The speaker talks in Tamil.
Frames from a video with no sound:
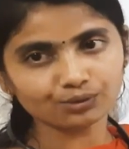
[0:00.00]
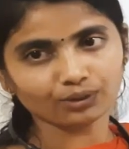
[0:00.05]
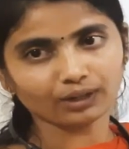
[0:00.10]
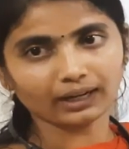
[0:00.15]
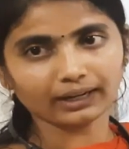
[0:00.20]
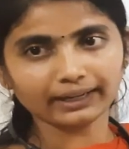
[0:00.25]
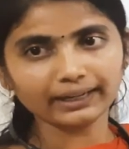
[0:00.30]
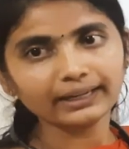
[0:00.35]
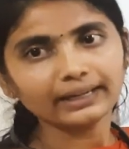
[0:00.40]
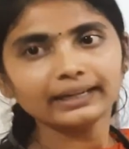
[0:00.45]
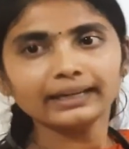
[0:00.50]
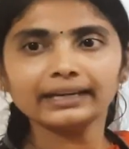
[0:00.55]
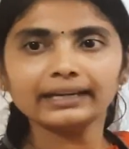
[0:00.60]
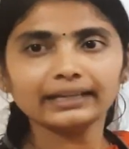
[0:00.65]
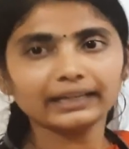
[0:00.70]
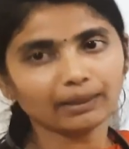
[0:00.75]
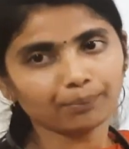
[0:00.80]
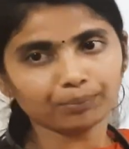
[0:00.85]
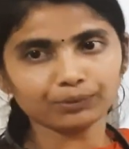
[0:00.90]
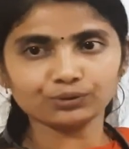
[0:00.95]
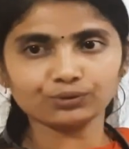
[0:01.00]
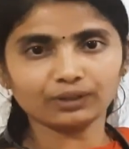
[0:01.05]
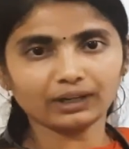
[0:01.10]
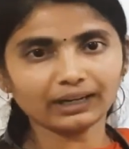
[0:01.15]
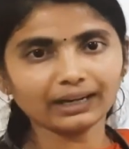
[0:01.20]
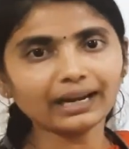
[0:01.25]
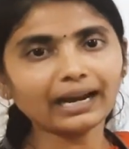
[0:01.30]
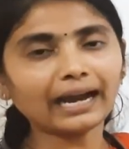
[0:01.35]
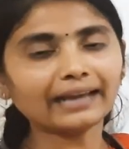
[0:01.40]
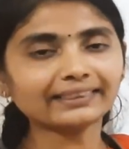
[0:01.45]
சொன்னாங்க எப்போ
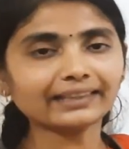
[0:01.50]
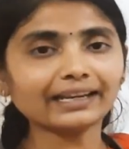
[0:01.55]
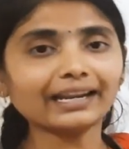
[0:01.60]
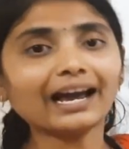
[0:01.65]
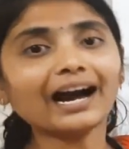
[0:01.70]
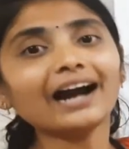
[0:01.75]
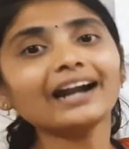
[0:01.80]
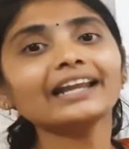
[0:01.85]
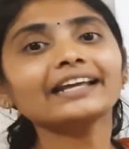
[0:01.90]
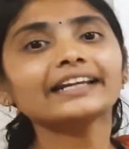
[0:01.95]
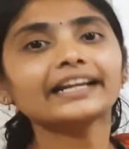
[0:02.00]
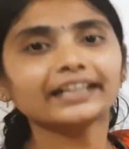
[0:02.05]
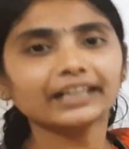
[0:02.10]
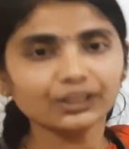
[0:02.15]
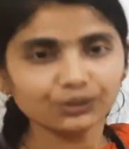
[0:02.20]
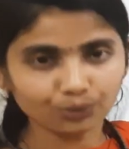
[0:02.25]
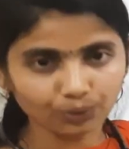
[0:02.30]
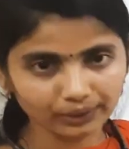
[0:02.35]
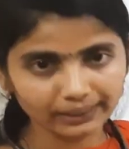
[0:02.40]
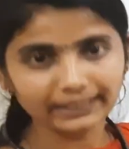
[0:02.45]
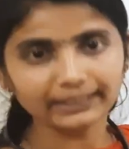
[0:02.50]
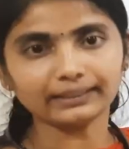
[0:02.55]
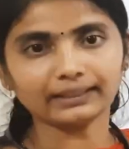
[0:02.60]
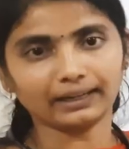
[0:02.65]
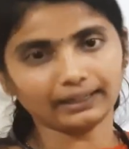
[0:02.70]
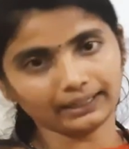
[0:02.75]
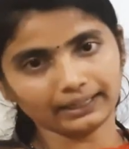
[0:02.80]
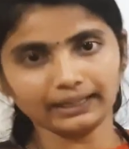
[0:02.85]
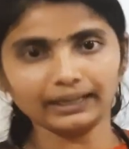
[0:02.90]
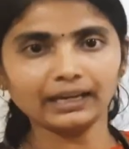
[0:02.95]
சொன்னாங்க அந்த லால என்ன
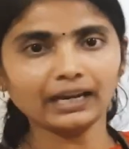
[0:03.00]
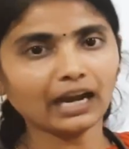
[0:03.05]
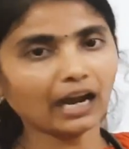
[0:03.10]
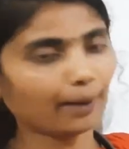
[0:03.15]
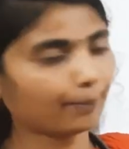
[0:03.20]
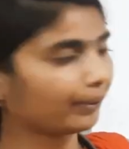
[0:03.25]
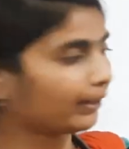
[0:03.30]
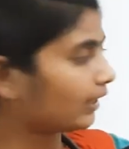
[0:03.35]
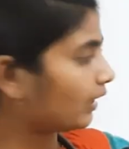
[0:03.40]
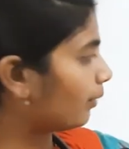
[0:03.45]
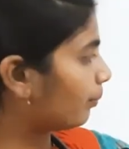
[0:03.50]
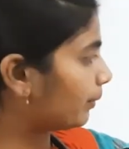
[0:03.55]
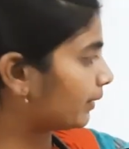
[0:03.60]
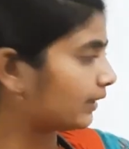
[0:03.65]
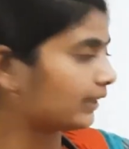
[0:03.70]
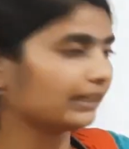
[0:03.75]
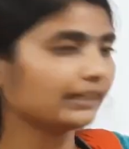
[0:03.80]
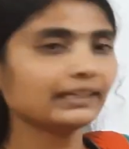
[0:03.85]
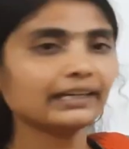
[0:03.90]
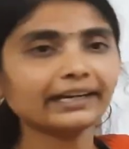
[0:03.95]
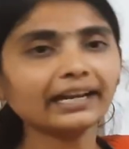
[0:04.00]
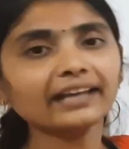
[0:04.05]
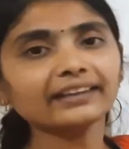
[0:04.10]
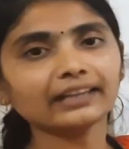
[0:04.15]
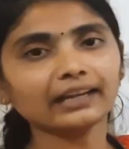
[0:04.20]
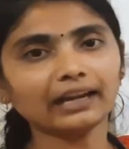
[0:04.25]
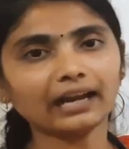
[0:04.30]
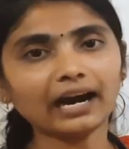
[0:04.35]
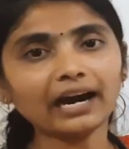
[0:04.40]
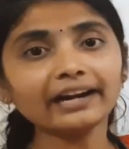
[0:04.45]
சொல்லியிருக்காங்க அப்படின்றத பற்றி இல்லைன்னா
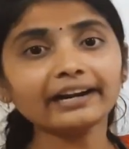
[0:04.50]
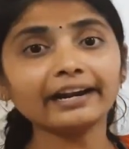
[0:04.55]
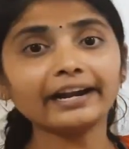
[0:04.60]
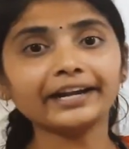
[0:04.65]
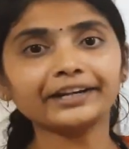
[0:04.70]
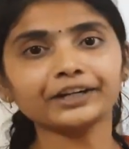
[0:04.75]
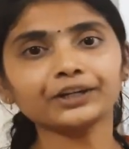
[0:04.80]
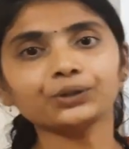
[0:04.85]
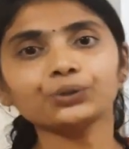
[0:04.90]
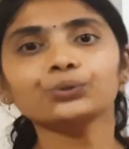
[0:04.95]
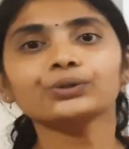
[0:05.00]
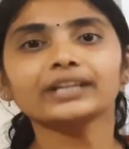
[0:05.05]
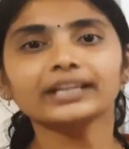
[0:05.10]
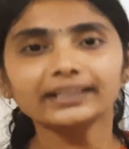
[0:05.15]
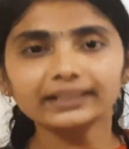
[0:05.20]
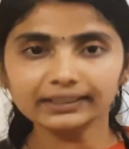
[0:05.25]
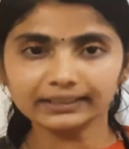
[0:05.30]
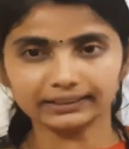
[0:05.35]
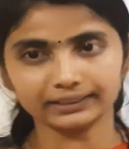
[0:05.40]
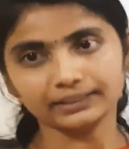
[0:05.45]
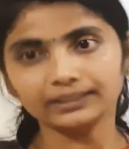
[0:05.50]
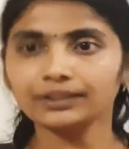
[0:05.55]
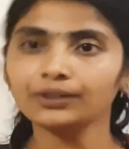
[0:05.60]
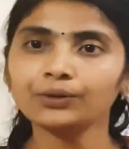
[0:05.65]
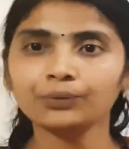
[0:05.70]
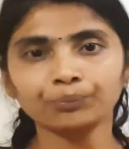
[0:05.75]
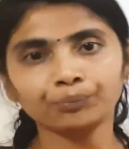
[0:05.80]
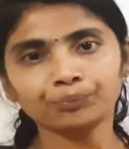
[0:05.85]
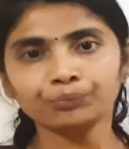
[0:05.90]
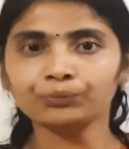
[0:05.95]
அந்த லா ரிலேட்டட் டு எதுக்கு
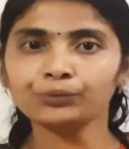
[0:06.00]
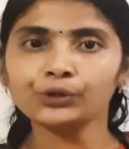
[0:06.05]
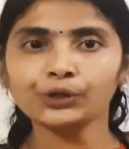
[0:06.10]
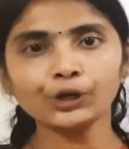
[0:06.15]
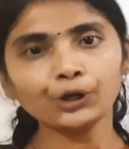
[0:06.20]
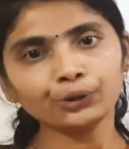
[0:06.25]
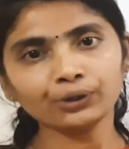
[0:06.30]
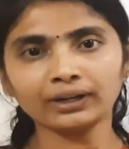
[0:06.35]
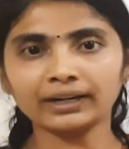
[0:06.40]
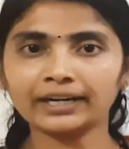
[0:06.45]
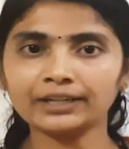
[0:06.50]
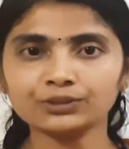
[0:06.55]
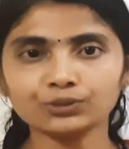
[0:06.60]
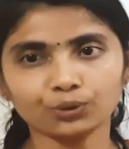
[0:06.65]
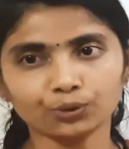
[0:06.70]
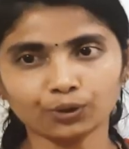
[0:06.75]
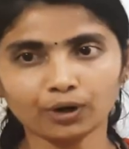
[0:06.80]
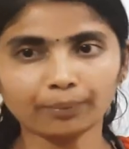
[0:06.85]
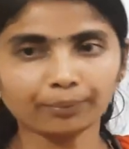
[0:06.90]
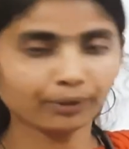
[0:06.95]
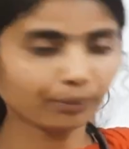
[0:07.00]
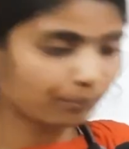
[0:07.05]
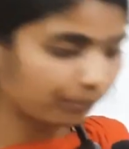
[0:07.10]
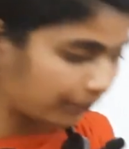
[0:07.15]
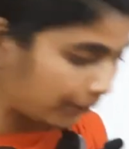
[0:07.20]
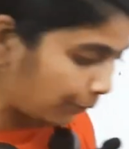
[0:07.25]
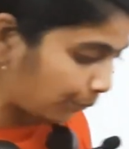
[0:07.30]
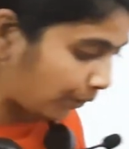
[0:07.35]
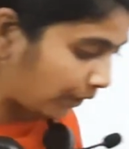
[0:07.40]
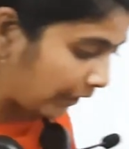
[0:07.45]
நியூட்டன் லான்னு சொல்கிறோம் அப்போ
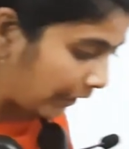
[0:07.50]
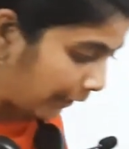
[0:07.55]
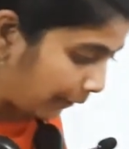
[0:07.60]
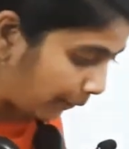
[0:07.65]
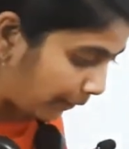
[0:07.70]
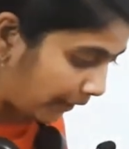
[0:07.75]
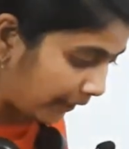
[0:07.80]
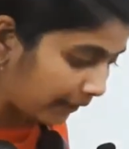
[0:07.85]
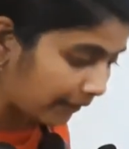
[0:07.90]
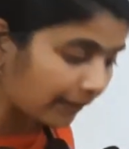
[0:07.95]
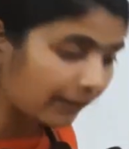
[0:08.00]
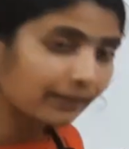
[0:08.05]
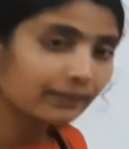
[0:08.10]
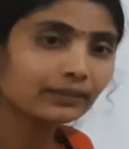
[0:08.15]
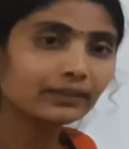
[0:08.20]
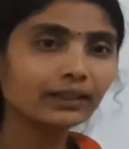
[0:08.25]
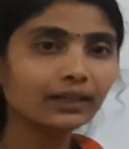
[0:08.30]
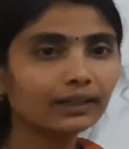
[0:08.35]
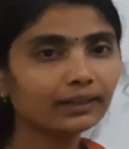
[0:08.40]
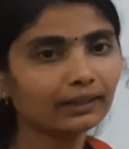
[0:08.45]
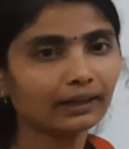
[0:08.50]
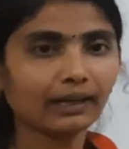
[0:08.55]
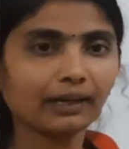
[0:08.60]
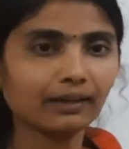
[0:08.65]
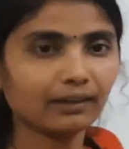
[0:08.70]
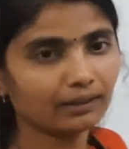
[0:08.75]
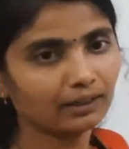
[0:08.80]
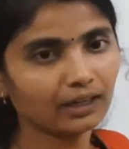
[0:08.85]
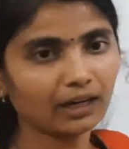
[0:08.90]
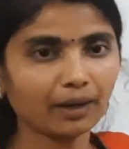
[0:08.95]
நியூட்டன் லாவோட தேர்ட் லா
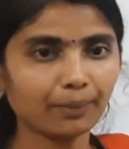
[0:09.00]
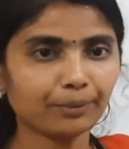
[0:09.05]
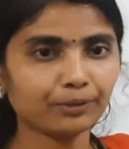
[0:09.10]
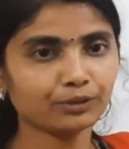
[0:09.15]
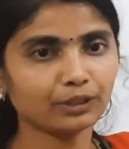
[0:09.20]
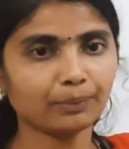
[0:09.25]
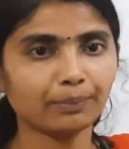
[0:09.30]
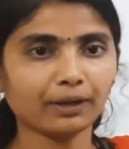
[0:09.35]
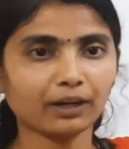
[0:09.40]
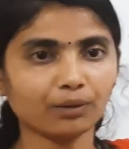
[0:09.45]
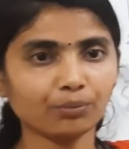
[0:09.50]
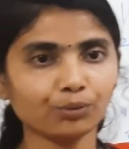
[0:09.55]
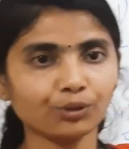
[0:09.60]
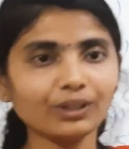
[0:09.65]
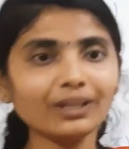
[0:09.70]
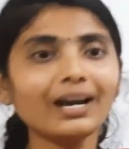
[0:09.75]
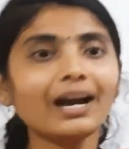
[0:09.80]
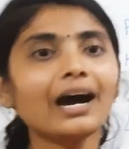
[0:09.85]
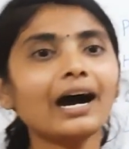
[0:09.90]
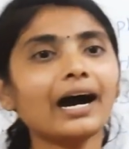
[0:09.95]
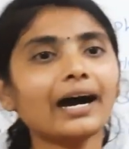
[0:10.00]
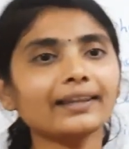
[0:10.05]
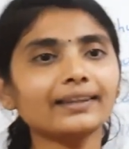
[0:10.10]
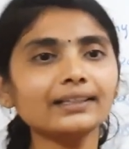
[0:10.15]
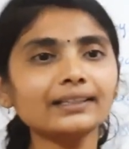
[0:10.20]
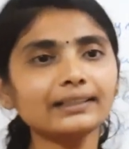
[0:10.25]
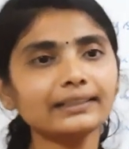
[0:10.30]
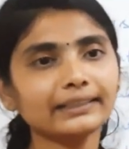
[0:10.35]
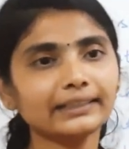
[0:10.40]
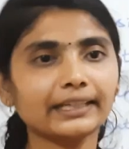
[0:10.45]
அப்படின்னு சொல்லி பார்க்கும்போது அது
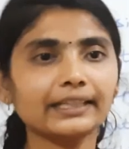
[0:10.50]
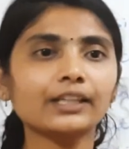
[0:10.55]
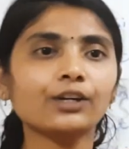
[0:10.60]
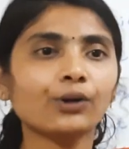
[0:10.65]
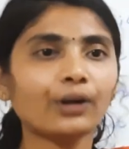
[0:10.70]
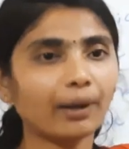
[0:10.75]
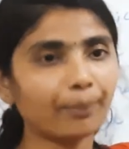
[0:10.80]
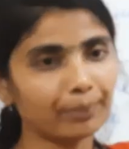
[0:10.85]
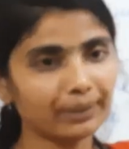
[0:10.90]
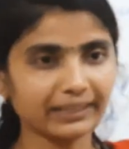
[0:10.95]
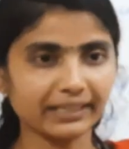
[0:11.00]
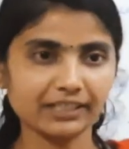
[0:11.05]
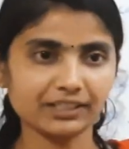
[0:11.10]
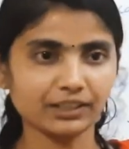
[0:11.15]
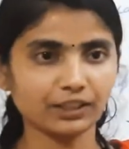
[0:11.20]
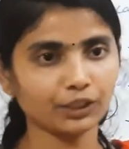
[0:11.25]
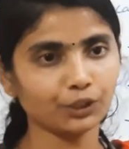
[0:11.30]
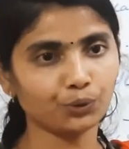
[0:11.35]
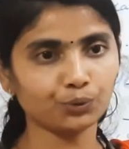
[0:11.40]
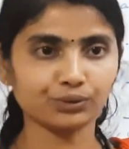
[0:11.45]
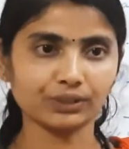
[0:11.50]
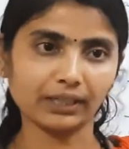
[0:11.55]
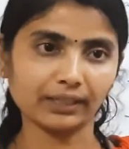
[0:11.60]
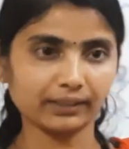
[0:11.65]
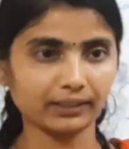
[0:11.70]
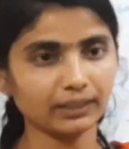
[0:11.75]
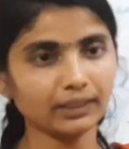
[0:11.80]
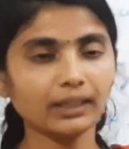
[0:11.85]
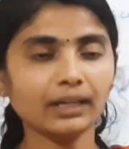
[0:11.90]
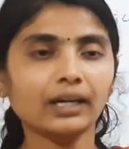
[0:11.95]
எதோட அப்ளிகேஷனுக்கு யூஸ் ஆகுது